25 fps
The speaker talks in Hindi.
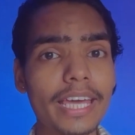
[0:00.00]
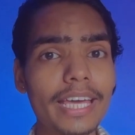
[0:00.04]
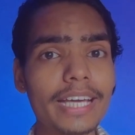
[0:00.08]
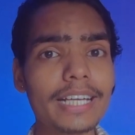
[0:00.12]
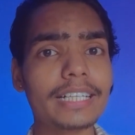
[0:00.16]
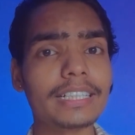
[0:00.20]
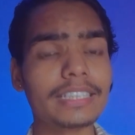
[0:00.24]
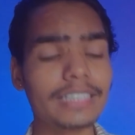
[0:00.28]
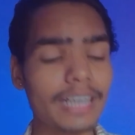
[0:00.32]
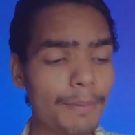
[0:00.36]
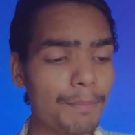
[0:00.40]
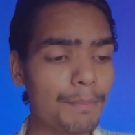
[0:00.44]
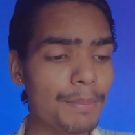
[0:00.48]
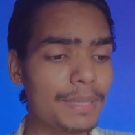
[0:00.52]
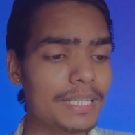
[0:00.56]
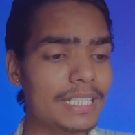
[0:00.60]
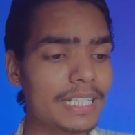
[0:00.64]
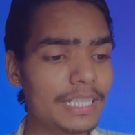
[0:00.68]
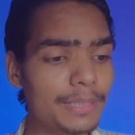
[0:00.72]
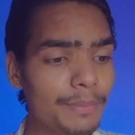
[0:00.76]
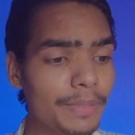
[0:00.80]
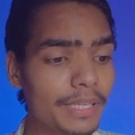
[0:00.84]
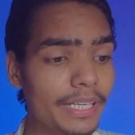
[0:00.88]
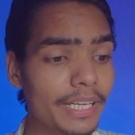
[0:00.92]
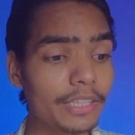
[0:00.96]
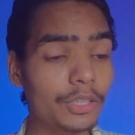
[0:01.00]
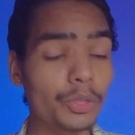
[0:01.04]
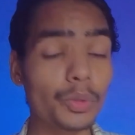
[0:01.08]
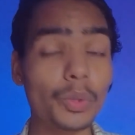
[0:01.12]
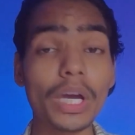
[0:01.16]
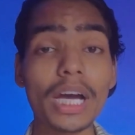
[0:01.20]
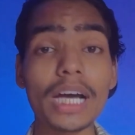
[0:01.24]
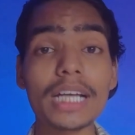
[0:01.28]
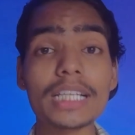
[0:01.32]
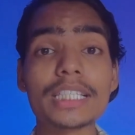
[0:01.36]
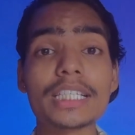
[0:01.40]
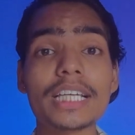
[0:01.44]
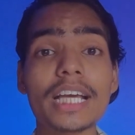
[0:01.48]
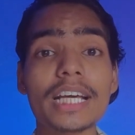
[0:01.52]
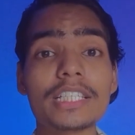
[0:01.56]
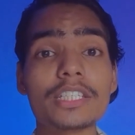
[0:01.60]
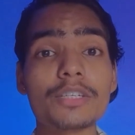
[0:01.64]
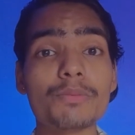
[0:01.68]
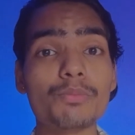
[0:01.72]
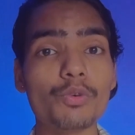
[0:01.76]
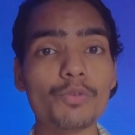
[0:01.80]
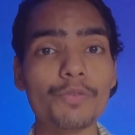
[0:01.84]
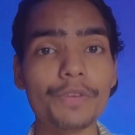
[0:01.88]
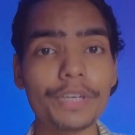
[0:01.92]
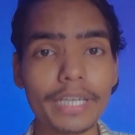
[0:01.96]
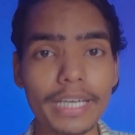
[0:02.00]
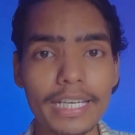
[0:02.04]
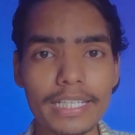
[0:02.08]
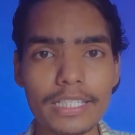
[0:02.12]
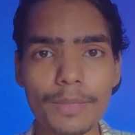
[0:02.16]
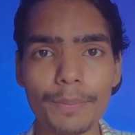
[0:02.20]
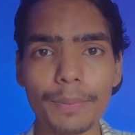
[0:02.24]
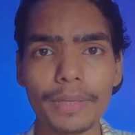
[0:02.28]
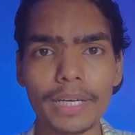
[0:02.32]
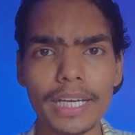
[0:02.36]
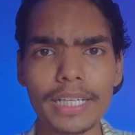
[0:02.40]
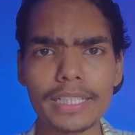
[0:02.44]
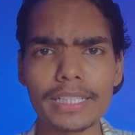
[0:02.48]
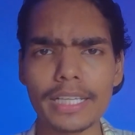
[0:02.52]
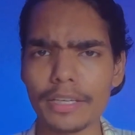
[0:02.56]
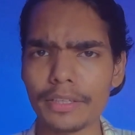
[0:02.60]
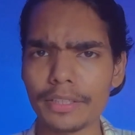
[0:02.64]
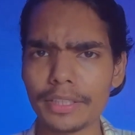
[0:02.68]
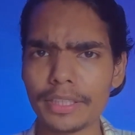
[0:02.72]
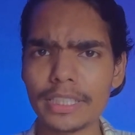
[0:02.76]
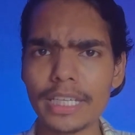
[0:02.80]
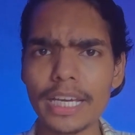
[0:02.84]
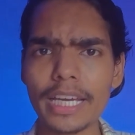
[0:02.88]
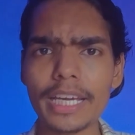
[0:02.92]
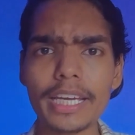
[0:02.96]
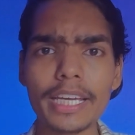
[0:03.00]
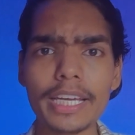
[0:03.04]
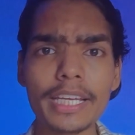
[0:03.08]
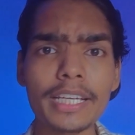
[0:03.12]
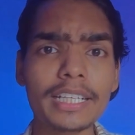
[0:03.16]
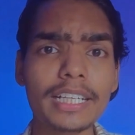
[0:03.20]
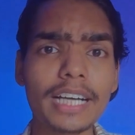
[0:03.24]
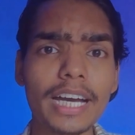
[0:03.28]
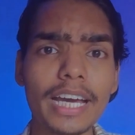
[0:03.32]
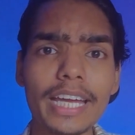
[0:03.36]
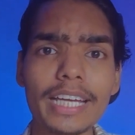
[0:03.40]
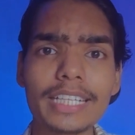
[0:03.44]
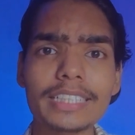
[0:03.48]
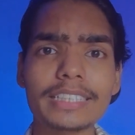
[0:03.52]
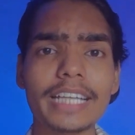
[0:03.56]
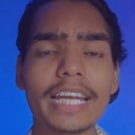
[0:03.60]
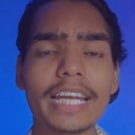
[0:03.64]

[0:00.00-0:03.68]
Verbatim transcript: एक कम बजट में रहते हुए अच्छी खासी मूवी कैसे बनाई जाए ये इनका एक